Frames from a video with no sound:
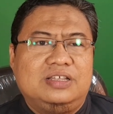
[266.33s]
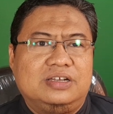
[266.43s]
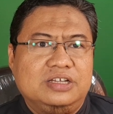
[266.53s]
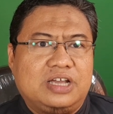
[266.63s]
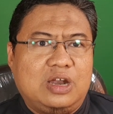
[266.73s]

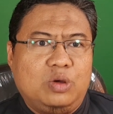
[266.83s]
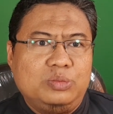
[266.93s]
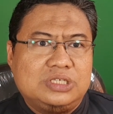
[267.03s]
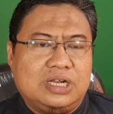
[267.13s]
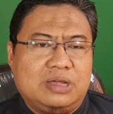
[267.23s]
jadi kalau
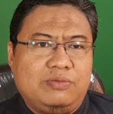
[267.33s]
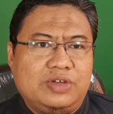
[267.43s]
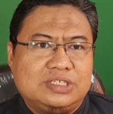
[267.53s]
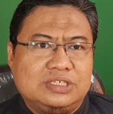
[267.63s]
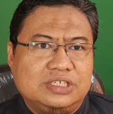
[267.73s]
misalkan
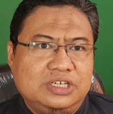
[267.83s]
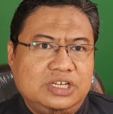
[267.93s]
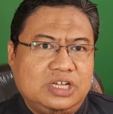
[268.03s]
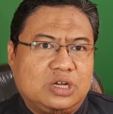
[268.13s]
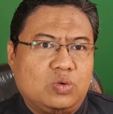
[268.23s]
feses
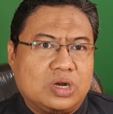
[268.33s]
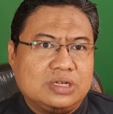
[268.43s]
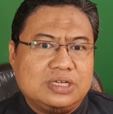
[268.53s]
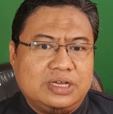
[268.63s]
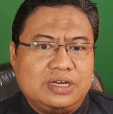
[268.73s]
ini
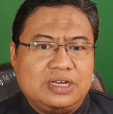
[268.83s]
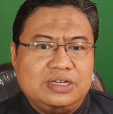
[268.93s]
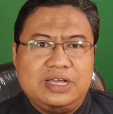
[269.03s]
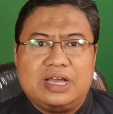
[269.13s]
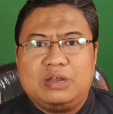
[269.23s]
kurang
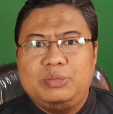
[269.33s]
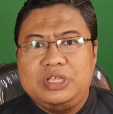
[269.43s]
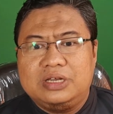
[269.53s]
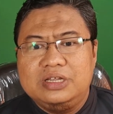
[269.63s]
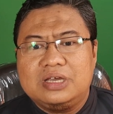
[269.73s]
cairan, dia akan
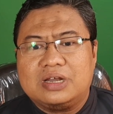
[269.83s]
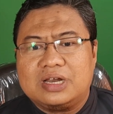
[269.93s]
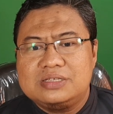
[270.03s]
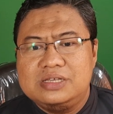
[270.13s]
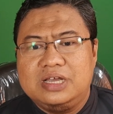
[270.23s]
menjadi
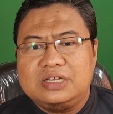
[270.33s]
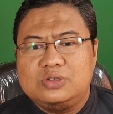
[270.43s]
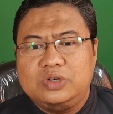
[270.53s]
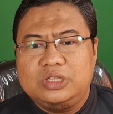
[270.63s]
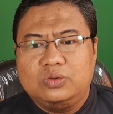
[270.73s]
keras sehingga
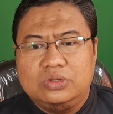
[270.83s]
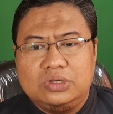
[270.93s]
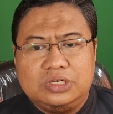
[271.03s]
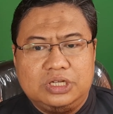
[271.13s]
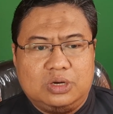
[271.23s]
sulit
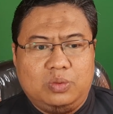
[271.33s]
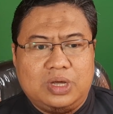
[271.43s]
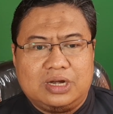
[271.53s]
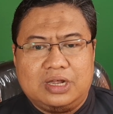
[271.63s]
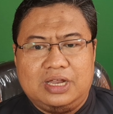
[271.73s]
untuk
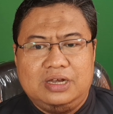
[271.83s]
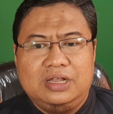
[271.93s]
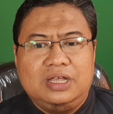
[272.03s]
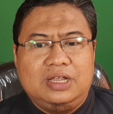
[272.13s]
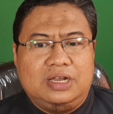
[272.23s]
dikeluarkan.
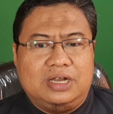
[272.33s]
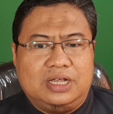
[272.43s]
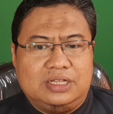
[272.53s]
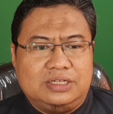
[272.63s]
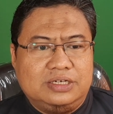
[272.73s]

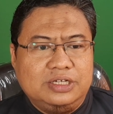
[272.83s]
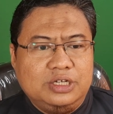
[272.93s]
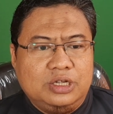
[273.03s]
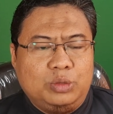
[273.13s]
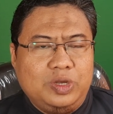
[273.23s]
Nah,
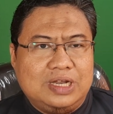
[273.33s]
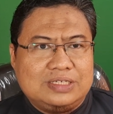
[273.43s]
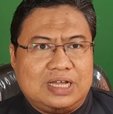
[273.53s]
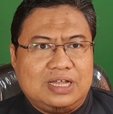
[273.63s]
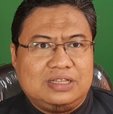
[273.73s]
jadi bila
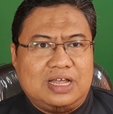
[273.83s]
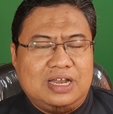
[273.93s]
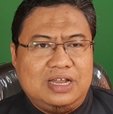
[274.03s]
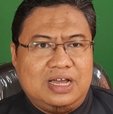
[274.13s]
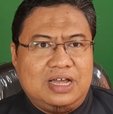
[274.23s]
saat
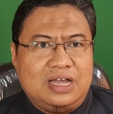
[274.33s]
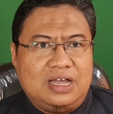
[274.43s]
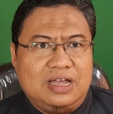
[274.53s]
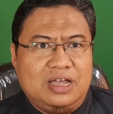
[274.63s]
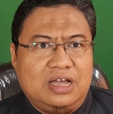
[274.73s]
Anda
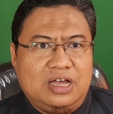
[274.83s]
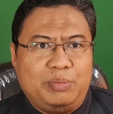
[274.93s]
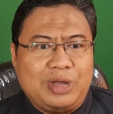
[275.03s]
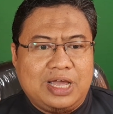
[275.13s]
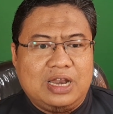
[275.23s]
e,
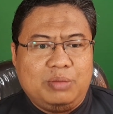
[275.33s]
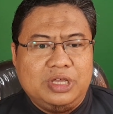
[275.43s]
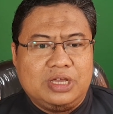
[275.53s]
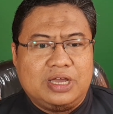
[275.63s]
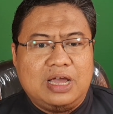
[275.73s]

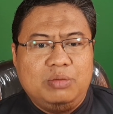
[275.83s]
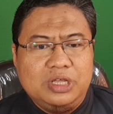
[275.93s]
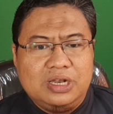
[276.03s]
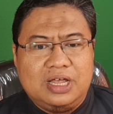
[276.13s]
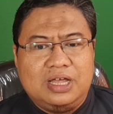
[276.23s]
mengalami
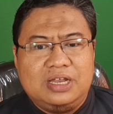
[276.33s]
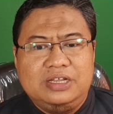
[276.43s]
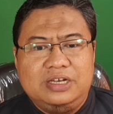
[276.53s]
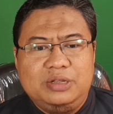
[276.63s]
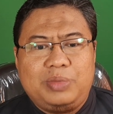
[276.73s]
kehamilan,
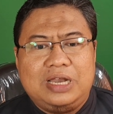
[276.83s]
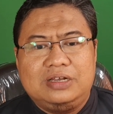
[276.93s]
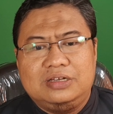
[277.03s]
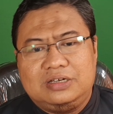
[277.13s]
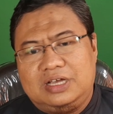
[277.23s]
ini
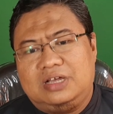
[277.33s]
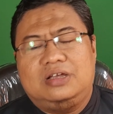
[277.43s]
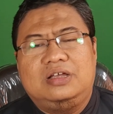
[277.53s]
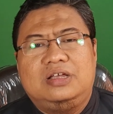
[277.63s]
paling tidak